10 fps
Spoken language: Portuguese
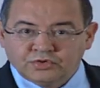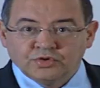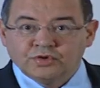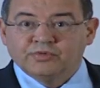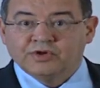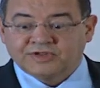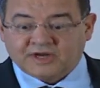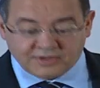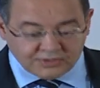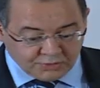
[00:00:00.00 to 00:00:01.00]
Muito boa
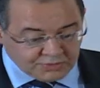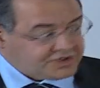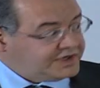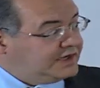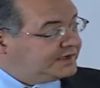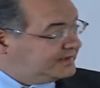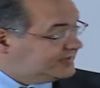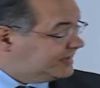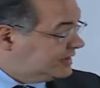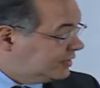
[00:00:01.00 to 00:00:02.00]
tarde a todos. Queria agradecer